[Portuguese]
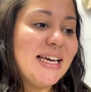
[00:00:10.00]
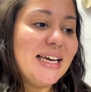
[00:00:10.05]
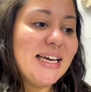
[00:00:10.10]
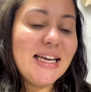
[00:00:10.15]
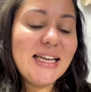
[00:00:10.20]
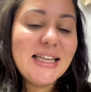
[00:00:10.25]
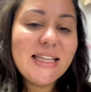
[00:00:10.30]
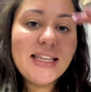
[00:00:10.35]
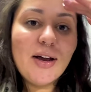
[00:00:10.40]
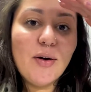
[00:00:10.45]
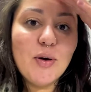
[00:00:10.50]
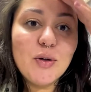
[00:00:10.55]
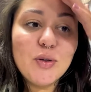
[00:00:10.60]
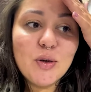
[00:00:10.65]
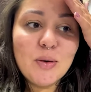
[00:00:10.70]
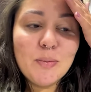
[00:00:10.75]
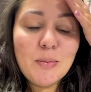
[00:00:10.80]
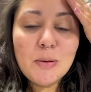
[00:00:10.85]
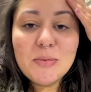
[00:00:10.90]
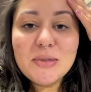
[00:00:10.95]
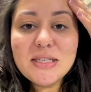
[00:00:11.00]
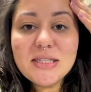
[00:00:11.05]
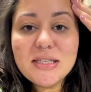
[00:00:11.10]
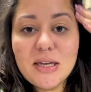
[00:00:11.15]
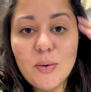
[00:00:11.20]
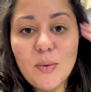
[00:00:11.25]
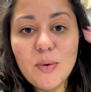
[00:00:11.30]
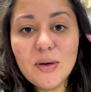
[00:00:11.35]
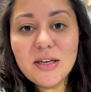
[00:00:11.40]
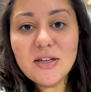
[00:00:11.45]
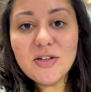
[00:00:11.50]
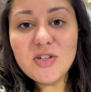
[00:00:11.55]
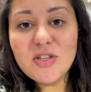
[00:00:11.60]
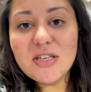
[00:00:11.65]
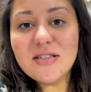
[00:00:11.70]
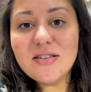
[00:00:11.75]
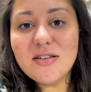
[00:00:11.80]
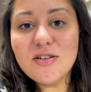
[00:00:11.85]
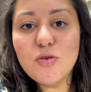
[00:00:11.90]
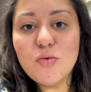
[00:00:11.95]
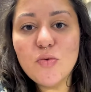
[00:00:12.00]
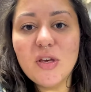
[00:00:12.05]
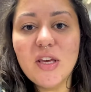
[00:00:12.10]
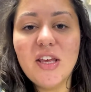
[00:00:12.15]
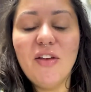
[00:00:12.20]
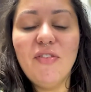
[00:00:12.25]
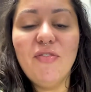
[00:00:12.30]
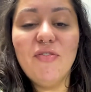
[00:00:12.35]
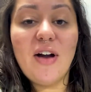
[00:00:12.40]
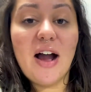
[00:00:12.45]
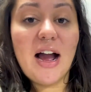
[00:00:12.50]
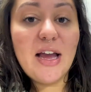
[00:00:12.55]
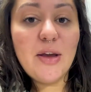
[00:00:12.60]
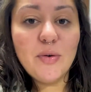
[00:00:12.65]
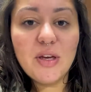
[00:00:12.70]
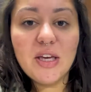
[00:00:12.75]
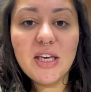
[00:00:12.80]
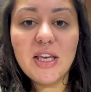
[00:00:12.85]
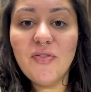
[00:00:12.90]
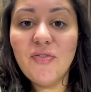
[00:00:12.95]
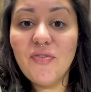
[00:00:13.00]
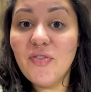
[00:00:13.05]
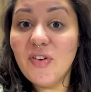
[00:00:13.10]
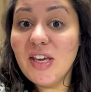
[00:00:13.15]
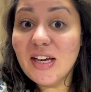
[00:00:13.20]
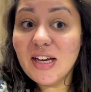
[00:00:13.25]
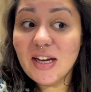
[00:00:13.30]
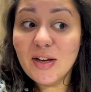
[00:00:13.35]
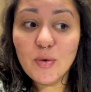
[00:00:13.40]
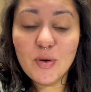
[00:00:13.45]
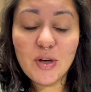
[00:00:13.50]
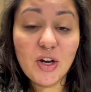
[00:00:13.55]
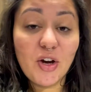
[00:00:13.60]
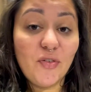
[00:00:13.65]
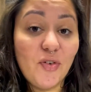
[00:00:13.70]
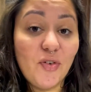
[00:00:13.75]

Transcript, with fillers: Então eu tô numa missão aqui de decidir o que que vai, o que que fica e o que que eu vou